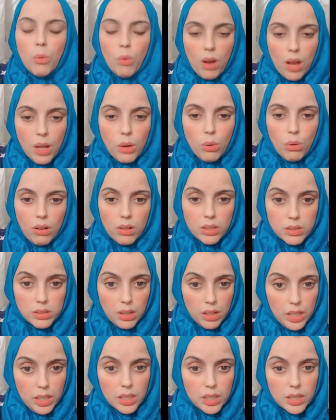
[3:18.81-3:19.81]
خير
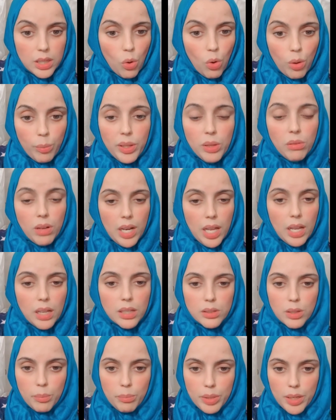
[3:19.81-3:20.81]
الخطائين التوابين
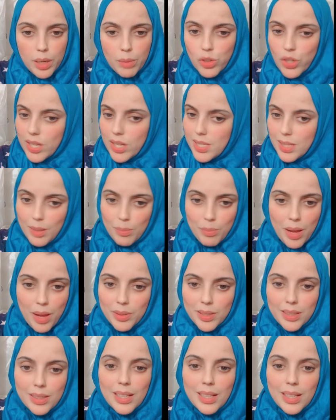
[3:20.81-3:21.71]
ولكن ربنا مش هيسيب ابدا